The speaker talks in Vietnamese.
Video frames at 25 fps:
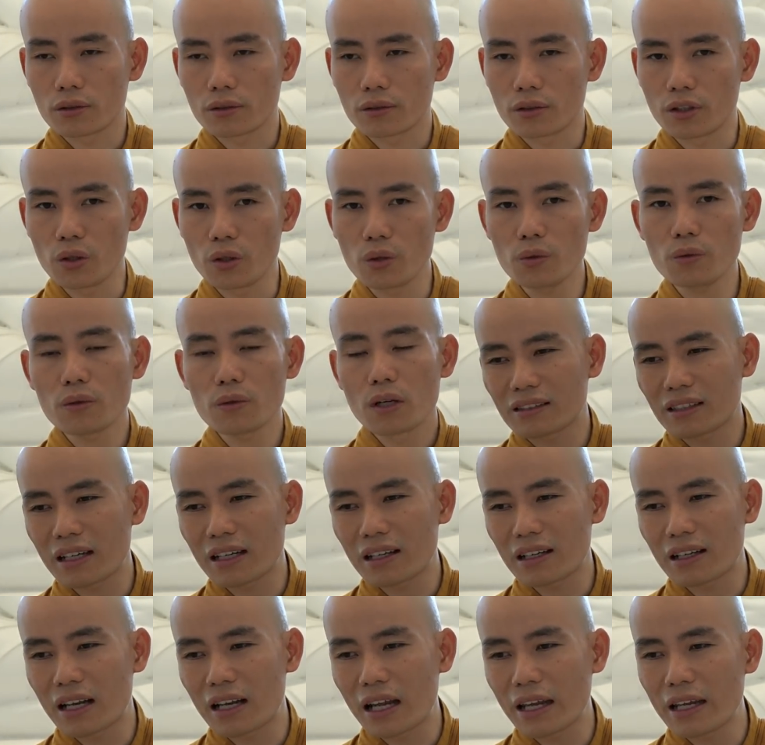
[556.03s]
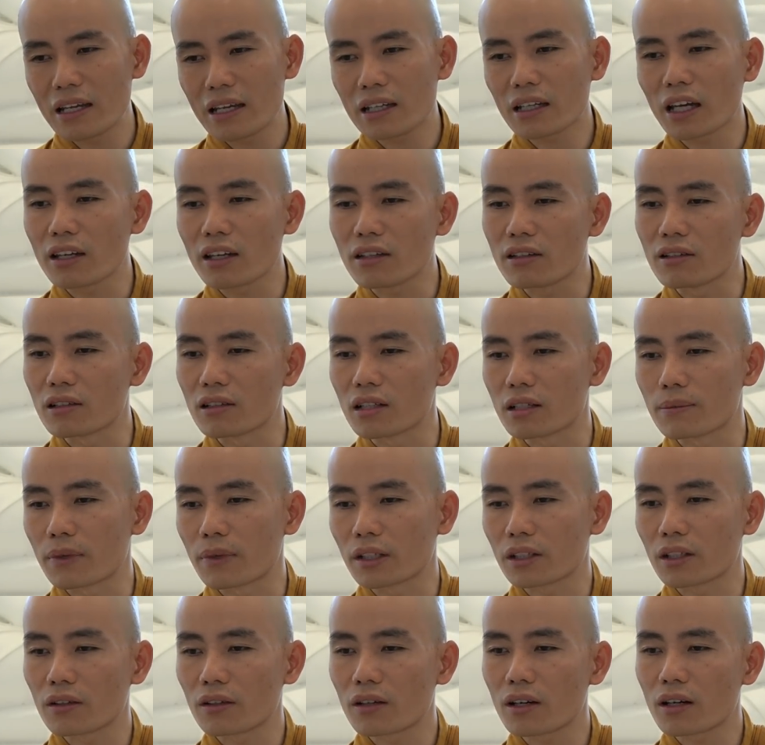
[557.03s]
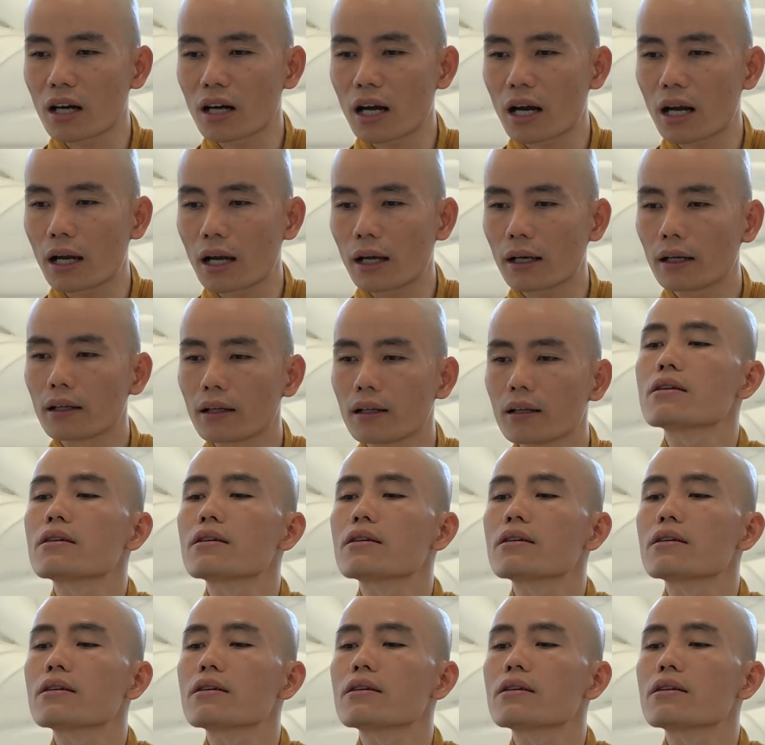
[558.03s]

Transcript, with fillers: Nếu ta lấy cây dừa mà cho nó ra